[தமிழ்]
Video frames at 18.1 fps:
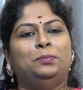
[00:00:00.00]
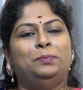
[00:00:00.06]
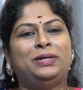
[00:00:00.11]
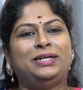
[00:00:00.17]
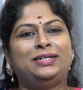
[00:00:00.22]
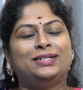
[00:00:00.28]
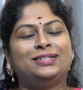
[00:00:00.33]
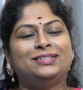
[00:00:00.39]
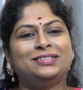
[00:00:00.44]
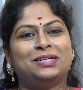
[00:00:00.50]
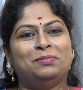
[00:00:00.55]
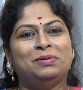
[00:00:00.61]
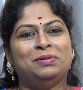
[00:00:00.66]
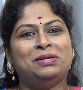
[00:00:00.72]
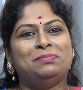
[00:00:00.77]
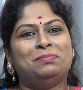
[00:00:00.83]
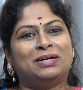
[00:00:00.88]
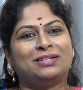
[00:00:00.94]
பிரிட்டன்
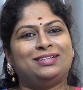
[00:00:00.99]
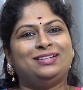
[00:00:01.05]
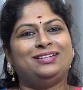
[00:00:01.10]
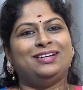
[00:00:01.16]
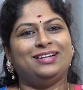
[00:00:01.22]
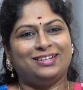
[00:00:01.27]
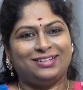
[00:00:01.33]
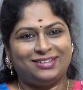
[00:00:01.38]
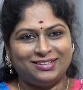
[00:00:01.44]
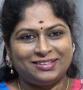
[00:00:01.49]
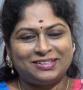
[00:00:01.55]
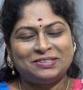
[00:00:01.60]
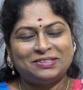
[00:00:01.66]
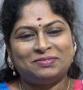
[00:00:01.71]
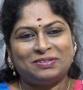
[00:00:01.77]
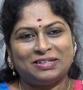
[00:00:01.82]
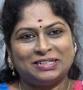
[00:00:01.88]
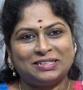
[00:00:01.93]
தமிழ் பக்தி
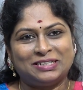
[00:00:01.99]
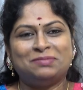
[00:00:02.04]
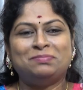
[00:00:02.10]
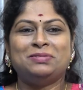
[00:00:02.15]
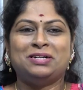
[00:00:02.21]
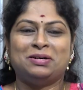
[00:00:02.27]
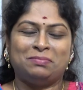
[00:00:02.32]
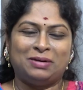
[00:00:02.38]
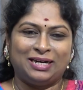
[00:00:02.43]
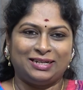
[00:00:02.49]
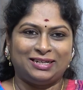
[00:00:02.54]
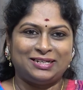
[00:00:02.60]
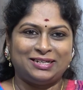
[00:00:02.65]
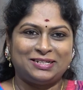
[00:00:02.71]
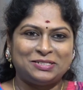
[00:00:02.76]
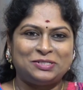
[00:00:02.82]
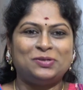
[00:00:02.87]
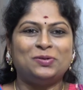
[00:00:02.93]
நேயர்களுக்கு வணக்கம் நான்
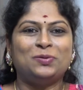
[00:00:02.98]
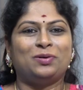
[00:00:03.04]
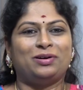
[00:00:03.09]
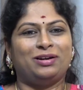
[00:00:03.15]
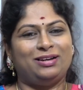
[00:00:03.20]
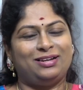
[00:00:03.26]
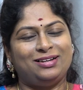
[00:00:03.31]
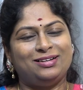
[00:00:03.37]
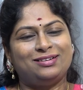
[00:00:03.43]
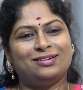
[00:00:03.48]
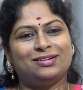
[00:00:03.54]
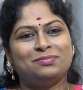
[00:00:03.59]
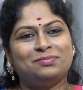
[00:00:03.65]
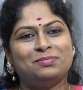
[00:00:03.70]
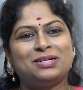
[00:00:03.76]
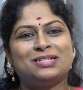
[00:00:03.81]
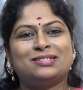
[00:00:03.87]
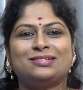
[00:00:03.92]
பாக்யா அசோக் குழைக்கி
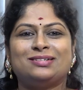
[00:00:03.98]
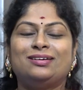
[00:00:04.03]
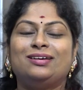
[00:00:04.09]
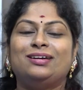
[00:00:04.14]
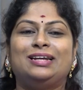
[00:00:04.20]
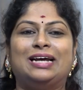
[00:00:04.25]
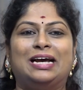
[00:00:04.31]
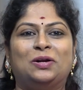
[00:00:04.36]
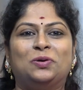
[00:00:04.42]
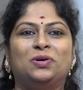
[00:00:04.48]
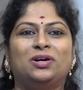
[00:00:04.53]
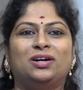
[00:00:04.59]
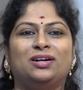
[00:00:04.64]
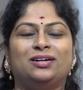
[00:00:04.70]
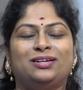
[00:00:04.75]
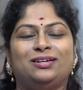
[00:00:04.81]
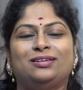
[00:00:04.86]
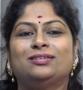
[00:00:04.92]
கிராண்ட் மாஸ்டர் அண்ட் டேரோ
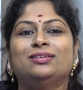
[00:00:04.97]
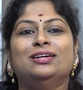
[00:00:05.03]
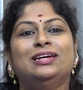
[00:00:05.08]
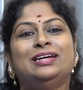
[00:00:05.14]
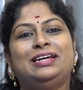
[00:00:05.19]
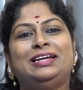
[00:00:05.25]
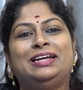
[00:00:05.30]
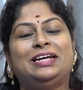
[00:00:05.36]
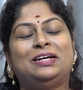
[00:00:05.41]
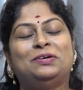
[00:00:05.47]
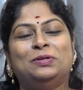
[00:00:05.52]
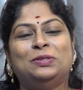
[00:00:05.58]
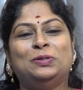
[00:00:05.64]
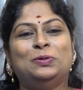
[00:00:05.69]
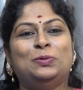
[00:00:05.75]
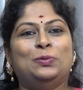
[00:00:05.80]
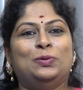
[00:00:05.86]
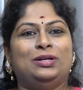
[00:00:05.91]
கார்ட் ரீடர் இன்றைக்கி
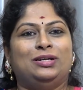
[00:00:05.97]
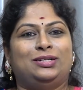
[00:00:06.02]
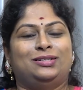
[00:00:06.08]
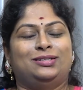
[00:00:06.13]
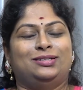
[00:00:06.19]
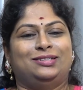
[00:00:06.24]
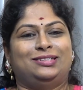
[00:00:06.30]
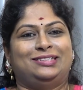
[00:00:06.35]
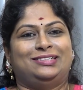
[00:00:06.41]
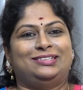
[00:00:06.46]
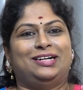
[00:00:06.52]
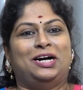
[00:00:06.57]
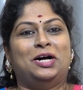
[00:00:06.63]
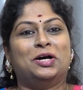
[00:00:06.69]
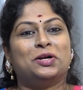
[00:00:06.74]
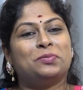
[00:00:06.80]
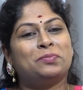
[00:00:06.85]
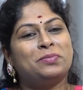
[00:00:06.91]
வந்து உங்களுக்கு
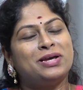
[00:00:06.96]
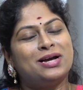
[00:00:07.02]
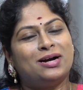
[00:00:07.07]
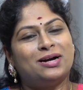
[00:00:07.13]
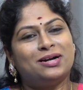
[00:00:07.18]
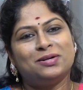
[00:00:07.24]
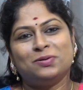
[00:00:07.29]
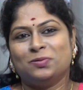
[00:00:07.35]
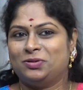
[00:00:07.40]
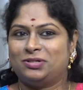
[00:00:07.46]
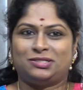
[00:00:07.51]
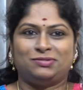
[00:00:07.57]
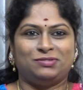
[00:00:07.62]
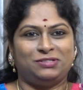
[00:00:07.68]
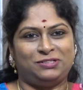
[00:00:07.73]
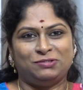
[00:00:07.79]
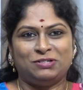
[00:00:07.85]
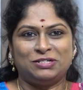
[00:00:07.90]
அருமையான ஒரு
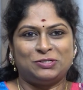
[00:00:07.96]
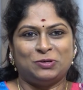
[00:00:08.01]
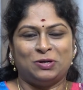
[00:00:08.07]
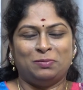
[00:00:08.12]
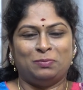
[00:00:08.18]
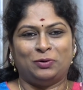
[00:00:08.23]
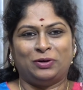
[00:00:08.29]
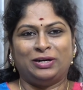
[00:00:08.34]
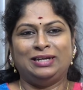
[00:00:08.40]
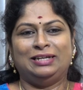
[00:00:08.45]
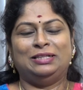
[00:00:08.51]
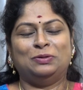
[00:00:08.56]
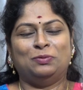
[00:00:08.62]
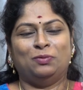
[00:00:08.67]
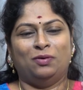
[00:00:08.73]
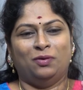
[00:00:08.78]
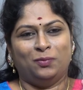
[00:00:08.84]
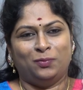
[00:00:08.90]
சுவிட்ச் வேர்ட் சொல்ல போகிறேன் இது
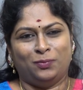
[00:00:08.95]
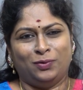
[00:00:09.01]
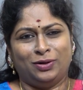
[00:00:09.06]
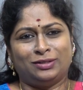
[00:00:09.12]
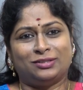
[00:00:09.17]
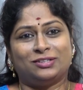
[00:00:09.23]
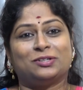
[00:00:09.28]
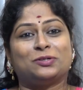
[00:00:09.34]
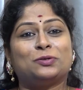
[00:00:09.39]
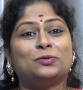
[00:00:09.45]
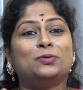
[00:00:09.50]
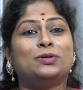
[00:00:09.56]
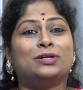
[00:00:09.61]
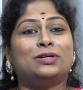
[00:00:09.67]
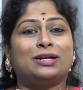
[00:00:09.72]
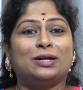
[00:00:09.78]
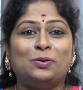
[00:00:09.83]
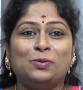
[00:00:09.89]
ஒவ்வொருத்தருக்கும்
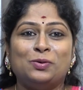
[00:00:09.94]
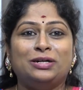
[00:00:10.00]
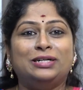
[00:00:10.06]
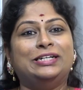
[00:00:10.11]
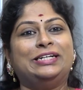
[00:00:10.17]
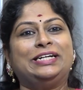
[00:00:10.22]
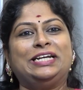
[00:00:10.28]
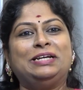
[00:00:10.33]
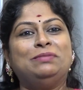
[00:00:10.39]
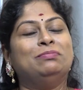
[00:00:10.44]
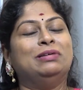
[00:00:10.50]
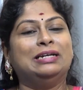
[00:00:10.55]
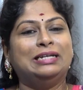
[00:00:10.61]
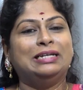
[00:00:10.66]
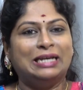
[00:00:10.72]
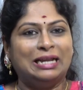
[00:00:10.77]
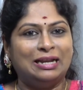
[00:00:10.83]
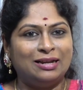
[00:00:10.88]
இருக்கிற ஒரு ட்ரீம்
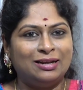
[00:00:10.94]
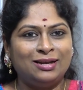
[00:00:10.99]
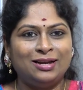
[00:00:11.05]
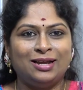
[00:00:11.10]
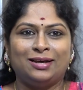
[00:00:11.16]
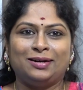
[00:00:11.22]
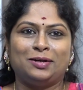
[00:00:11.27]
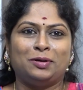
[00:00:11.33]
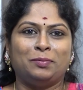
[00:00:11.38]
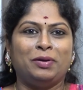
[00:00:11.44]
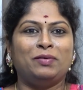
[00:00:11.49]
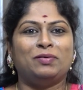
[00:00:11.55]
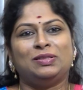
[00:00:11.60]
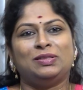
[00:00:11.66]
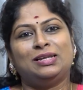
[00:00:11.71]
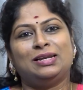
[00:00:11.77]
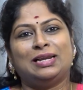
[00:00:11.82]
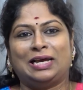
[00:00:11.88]
எல்லாருக்குமே
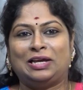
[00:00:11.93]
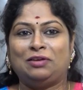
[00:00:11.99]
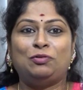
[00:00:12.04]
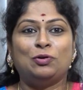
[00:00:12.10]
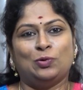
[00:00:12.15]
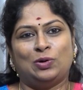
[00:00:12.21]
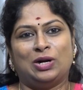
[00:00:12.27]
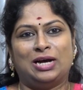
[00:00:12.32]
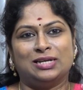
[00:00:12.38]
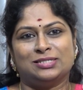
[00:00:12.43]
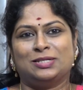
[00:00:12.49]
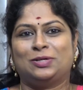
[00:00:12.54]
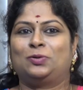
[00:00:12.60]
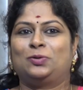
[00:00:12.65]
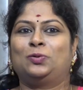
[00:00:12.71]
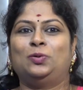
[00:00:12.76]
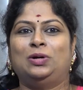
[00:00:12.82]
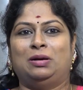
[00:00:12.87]
வந்து லைஃப்பில் ஒரு ஆசை
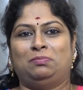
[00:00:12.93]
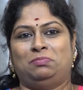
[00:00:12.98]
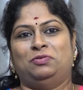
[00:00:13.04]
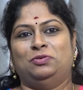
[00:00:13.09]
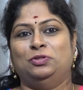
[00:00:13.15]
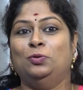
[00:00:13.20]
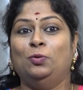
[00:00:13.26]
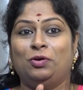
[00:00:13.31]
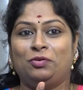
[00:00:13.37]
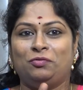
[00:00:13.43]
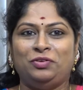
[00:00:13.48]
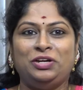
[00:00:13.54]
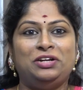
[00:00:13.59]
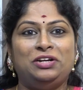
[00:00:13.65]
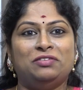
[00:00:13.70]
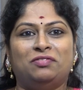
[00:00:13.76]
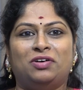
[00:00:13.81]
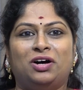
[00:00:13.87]
இருக்கும் நம்ம வந்து ஒரு
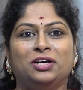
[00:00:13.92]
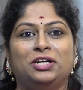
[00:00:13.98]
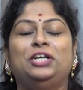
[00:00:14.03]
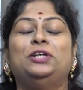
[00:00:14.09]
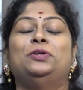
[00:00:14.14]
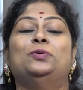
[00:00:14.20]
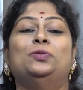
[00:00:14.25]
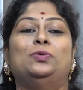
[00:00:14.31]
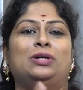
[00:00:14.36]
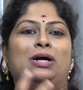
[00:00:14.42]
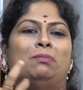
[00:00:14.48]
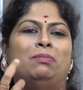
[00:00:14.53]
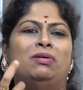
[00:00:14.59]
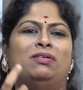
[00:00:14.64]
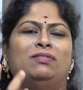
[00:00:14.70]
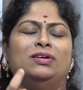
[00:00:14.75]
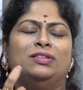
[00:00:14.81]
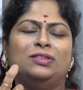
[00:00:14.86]
வீடு வாங்கிடணும்
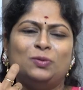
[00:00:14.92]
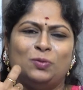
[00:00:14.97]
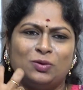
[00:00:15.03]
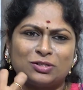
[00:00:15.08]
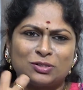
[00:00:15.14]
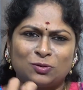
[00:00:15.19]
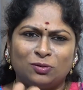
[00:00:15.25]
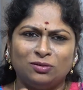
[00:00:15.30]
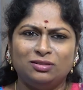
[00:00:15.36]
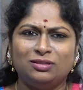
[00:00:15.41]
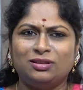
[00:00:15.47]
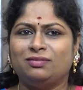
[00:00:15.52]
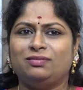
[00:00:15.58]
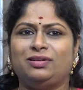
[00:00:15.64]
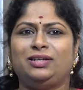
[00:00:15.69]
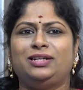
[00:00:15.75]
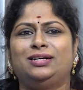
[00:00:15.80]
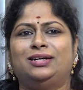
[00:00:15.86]
நம்ம வந்து ஒரு சொந்த
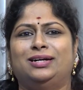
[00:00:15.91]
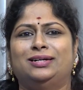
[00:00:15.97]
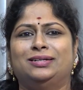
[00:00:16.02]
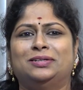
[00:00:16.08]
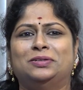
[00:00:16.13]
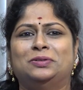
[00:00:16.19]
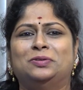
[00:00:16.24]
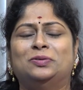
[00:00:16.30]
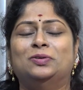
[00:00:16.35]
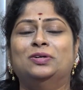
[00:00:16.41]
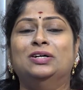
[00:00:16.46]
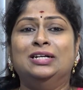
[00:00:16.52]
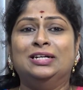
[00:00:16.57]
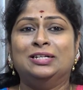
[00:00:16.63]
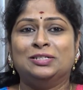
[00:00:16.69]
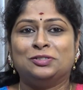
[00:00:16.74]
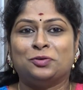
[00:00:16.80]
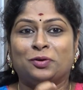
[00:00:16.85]
வீடு கட்டணும்
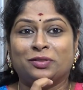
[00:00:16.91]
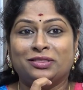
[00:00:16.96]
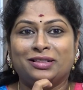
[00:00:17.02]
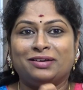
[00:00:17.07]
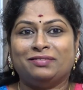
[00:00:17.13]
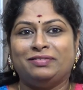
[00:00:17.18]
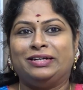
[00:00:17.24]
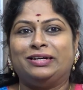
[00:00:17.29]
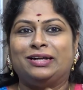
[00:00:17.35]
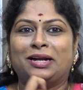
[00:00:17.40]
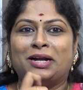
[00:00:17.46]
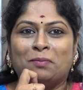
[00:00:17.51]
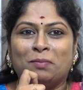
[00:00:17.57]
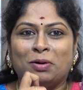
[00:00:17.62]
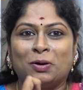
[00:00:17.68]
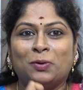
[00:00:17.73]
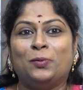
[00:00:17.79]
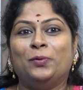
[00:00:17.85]
சொந்த வீட்டில்
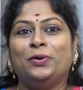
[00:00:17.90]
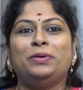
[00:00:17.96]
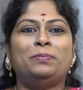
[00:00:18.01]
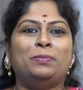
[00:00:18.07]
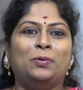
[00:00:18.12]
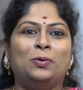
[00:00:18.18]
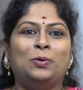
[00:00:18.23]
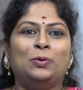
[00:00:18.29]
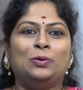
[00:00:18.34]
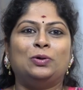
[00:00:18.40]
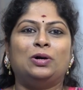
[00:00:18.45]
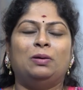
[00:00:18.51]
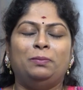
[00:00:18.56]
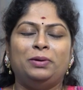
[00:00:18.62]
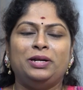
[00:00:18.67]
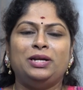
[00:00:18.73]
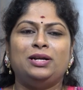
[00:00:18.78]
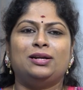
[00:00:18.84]
நம்ம குடி போகணும்
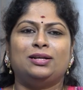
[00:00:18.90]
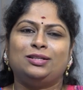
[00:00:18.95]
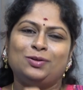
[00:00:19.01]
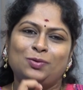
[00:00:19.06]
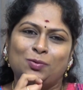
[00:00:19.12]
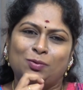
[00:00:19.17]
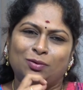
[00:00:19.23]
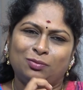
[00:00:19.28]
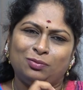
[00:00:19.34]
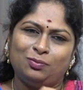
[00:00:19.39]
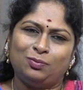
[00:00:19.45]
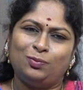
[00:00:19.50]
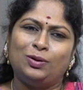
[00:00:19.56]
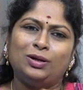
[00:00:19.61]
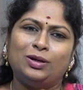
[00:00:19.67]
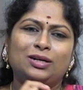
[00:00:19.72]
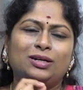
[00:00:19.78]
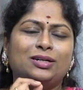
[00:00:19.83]
அப்படின்றது
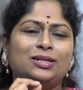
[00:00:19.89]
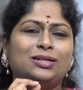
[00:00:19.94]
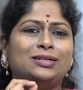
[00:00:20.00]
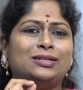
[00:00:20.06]
ஒவ்வொரு